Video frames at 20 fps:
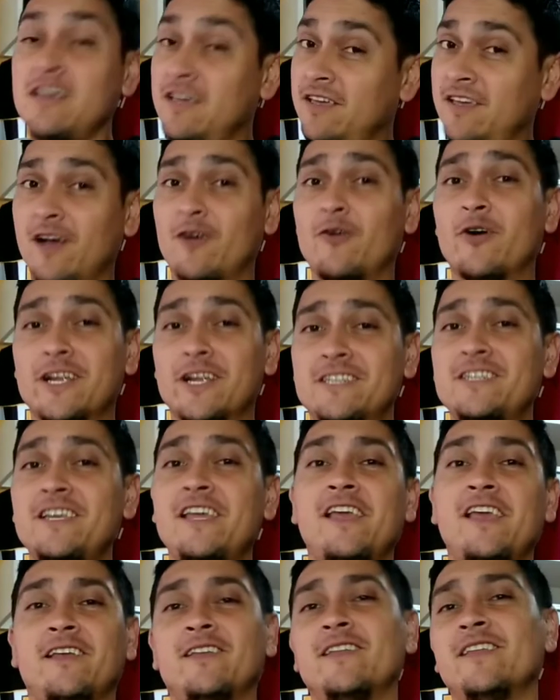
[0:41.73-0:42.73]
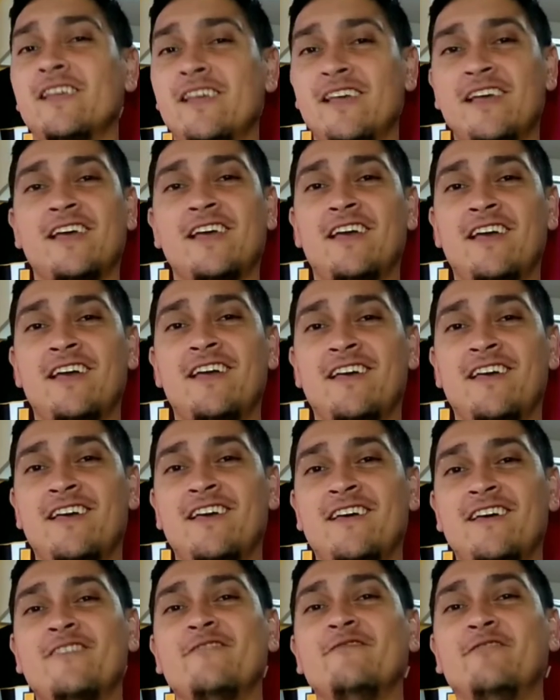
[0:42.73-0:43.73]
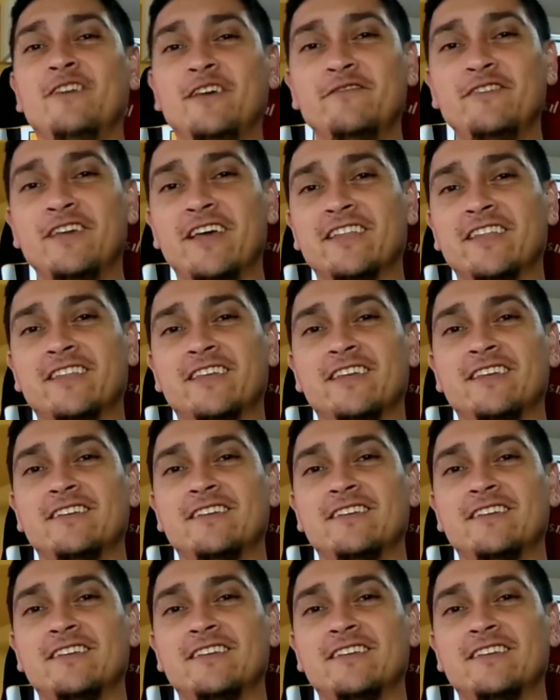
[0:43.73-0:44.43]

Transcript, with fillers: E agora sim, vem vinheta!